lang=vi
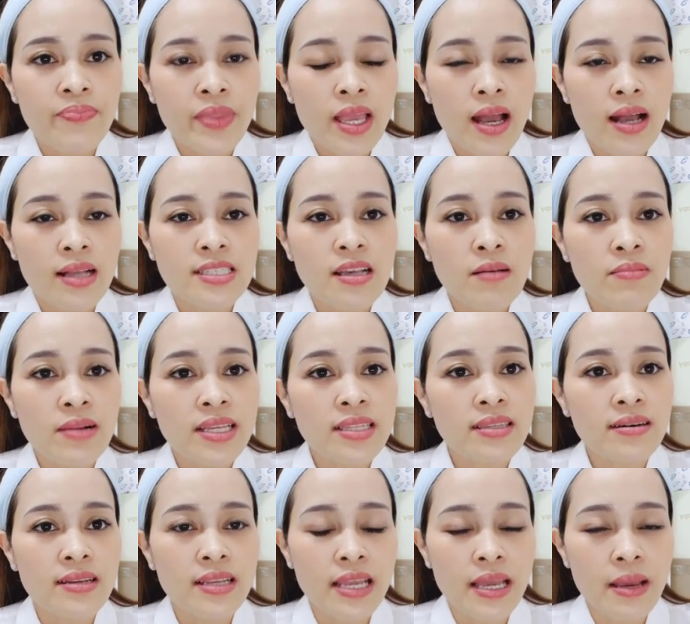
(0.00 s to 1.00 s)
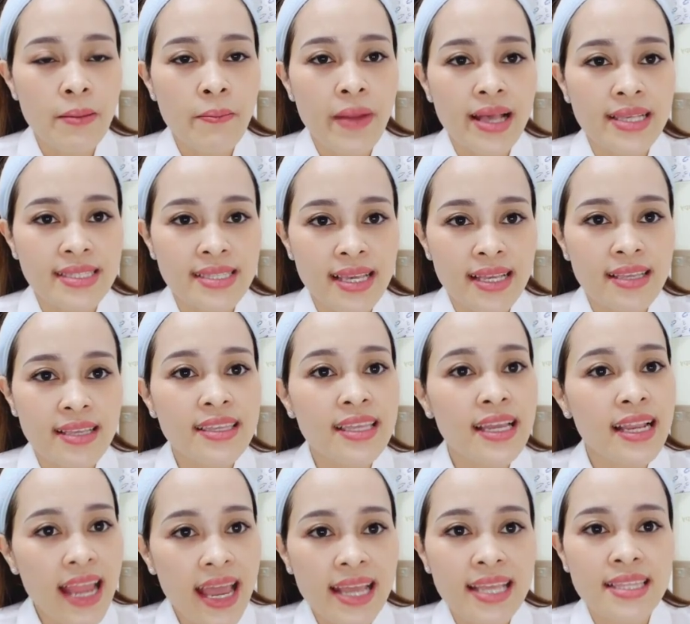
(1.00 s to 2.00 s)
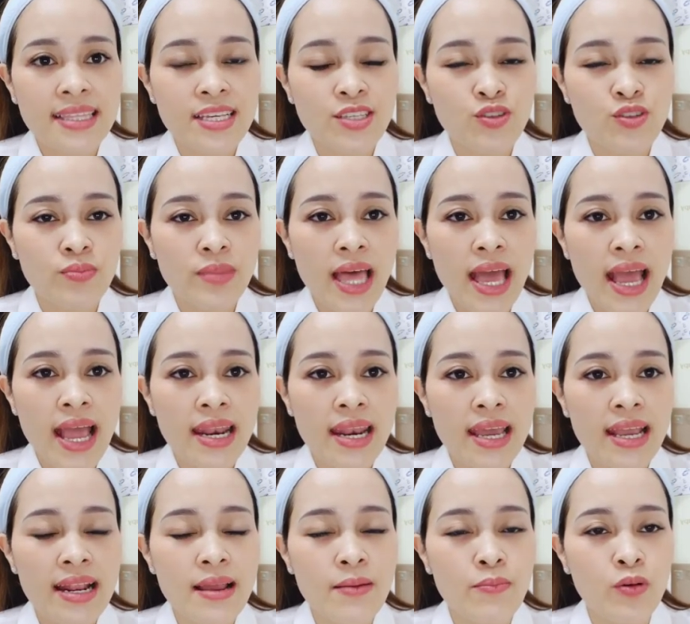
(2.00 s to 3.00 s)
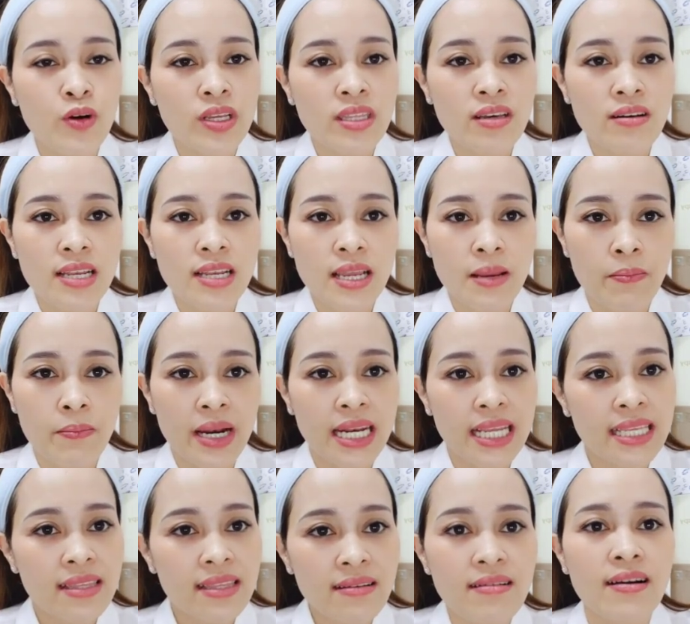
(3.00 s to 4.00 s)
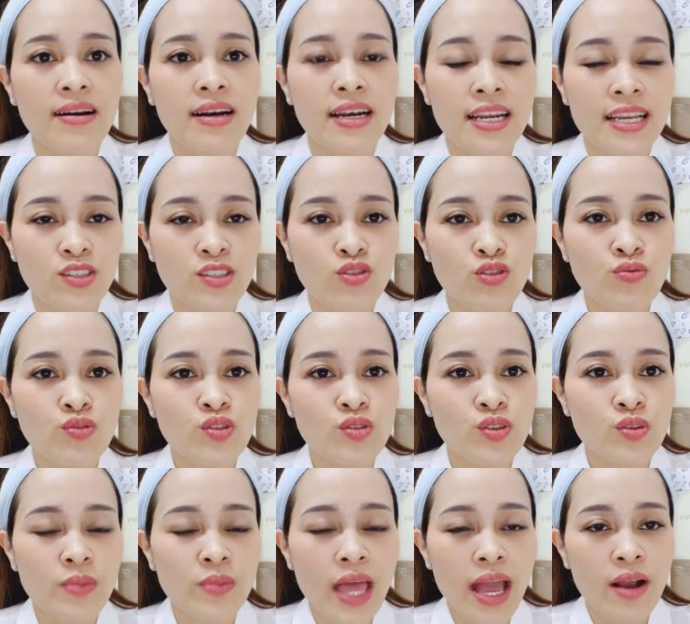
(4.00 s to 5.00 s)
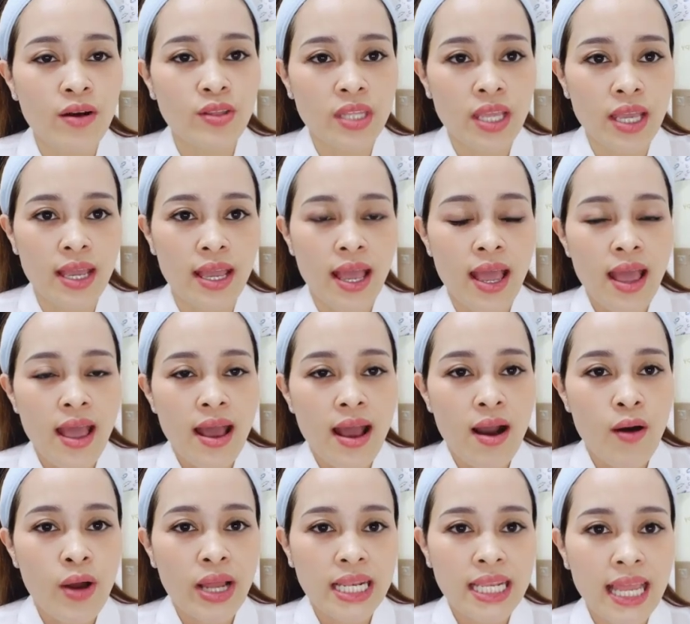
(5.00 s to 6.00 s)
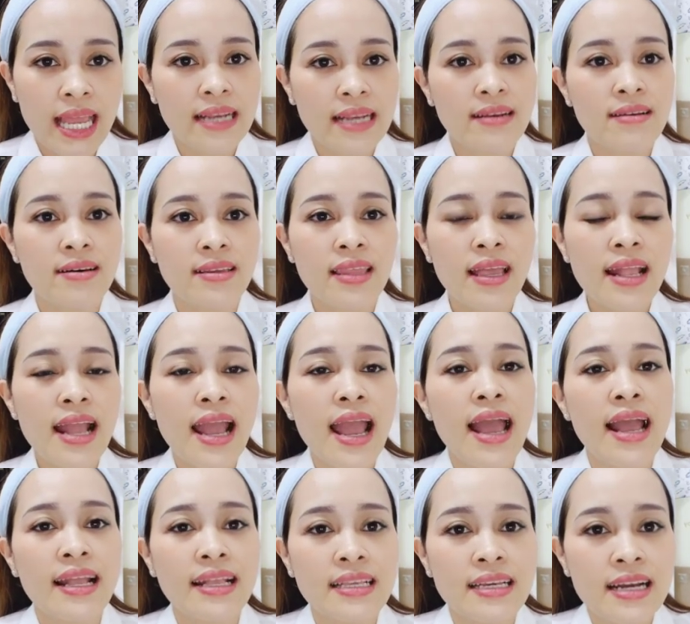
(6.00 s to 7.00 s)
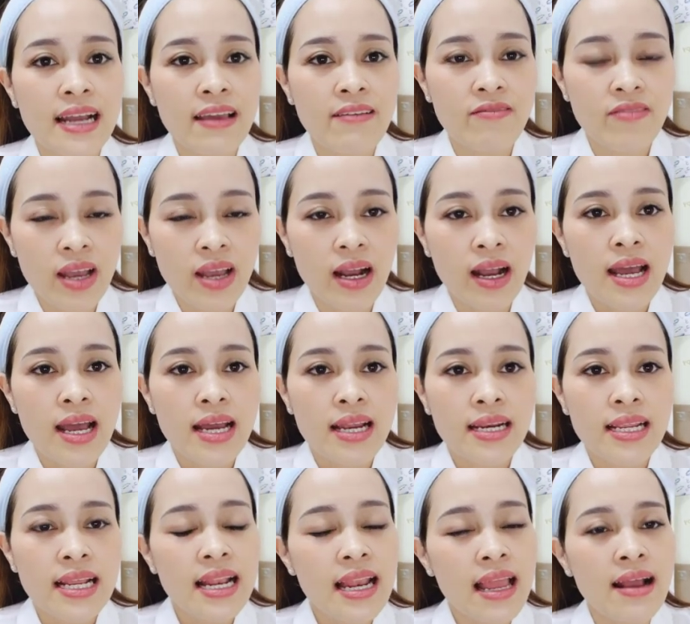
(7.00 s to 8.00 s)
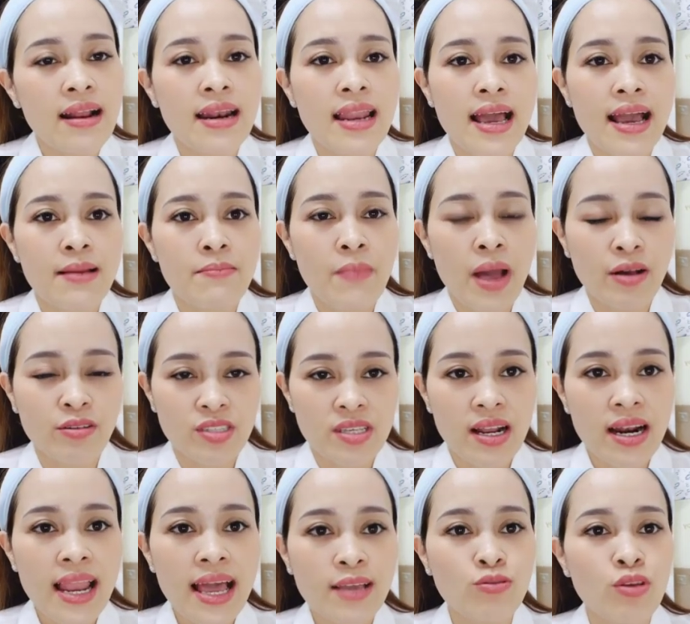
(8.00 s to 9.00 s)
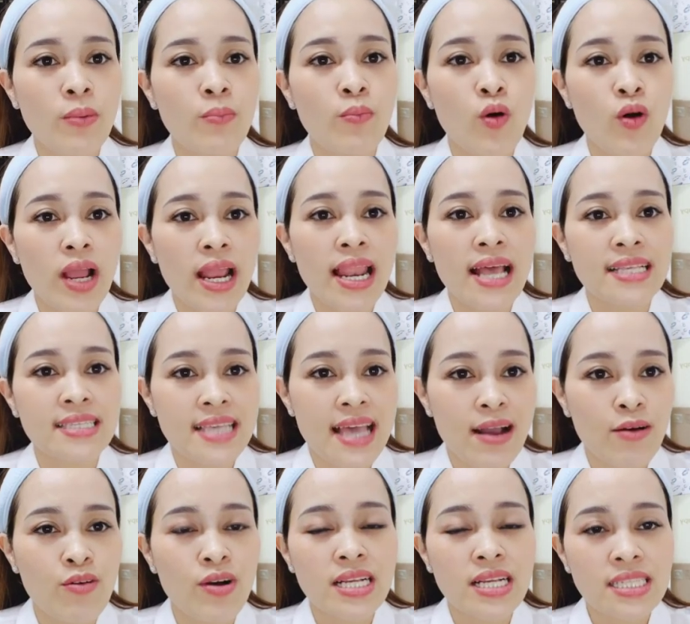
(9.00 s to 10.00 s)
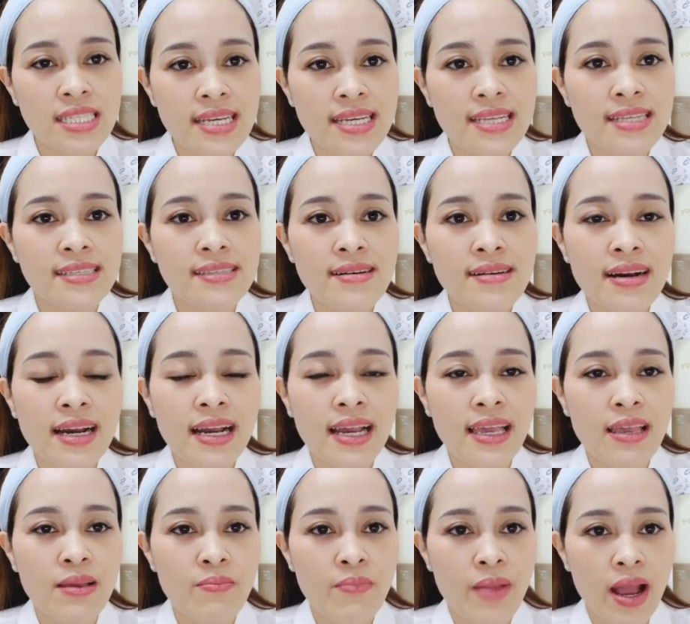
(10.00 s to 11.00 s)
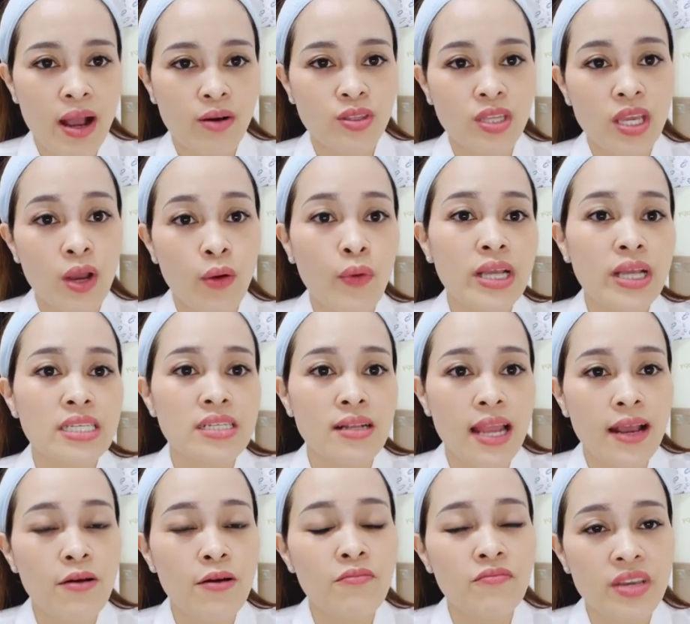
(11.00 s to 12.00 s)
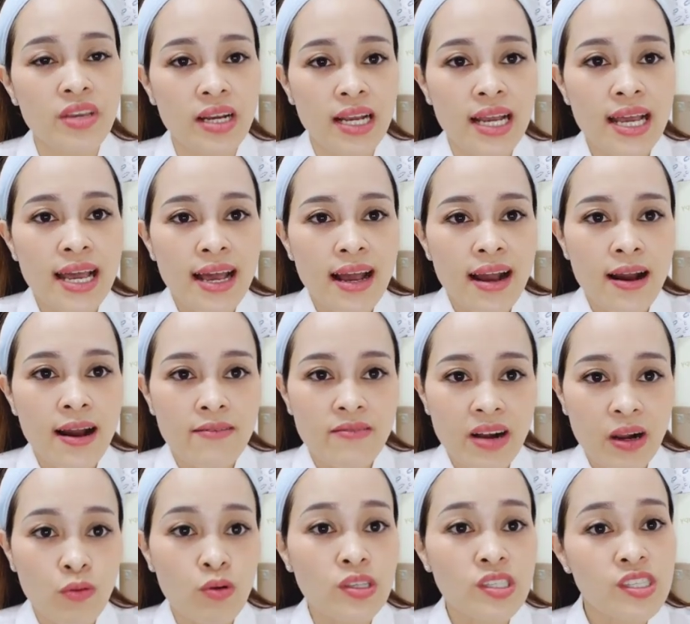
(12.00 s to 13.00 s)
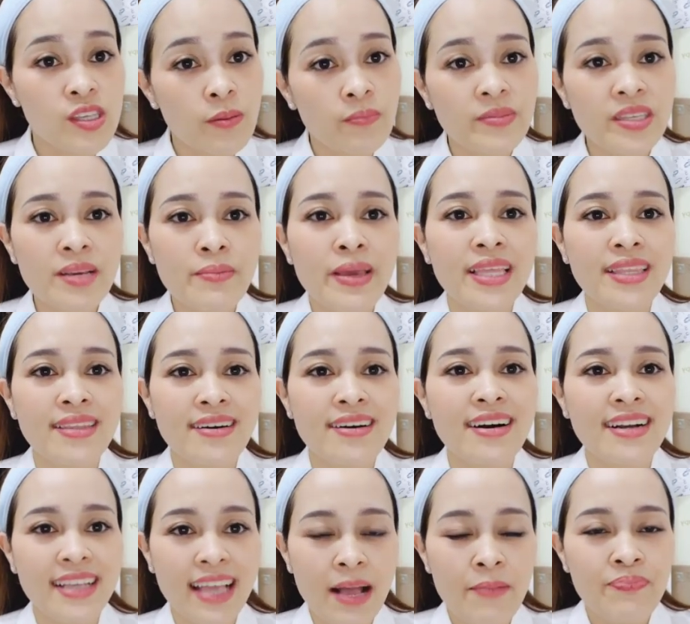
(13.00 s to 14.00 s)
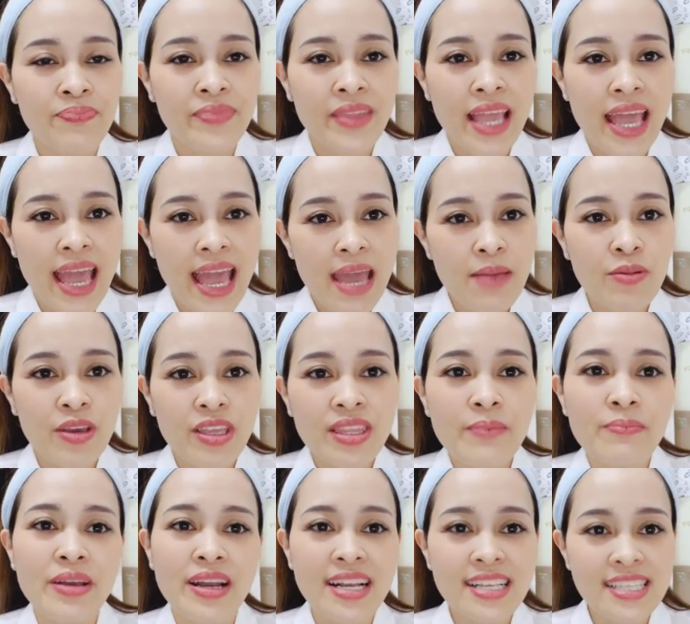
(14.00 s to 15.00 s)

ở trong cái thời điểm mà dịch như thế này thì chúng ta đây là một cái thời điểm mà lý tưởng để giúp cho chúng ta có thể hoàn thành được tất cả những cái việc relax lại bảo dưỡng lại toàn bộ cái làn da của các chị trước khi mà có thể quay trở lại công việc à, và cuộc sống như bình thường nhé em Huế tạm biệt các